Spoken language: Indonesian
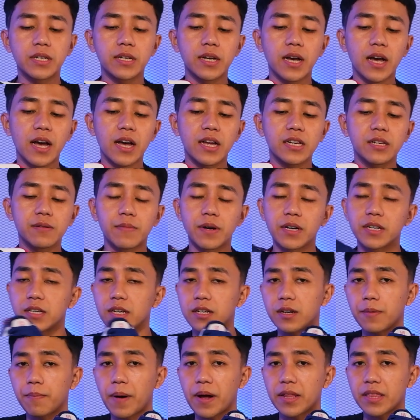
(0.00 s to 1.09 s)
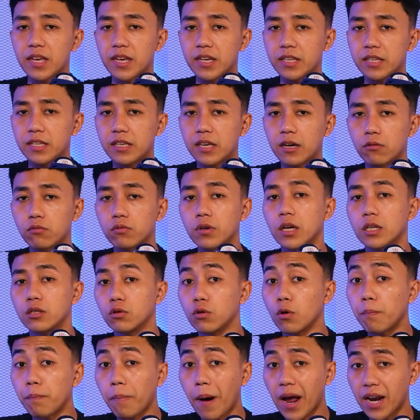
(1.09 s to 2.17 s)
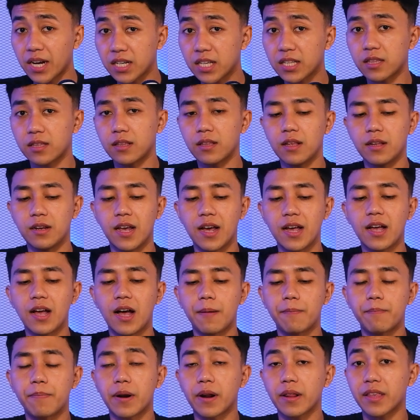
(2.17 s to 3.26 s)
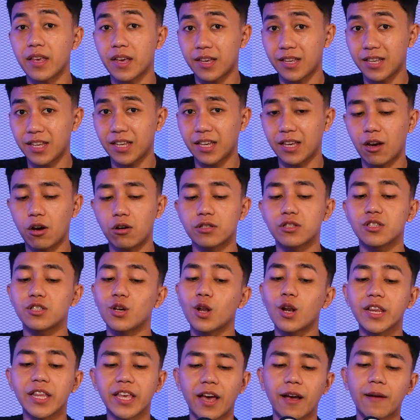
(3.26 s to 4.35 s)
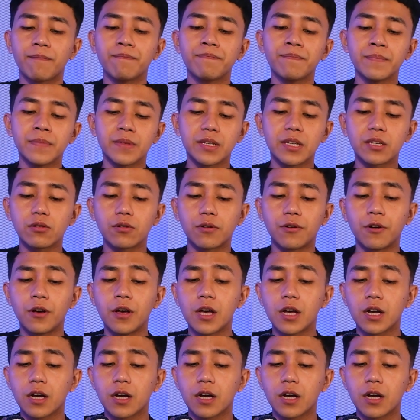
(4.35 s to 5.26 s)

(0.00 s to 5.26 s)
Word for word: dengan di bagian depannya ini yang udah cukup padet ya uppernya ini outsole-nya gitu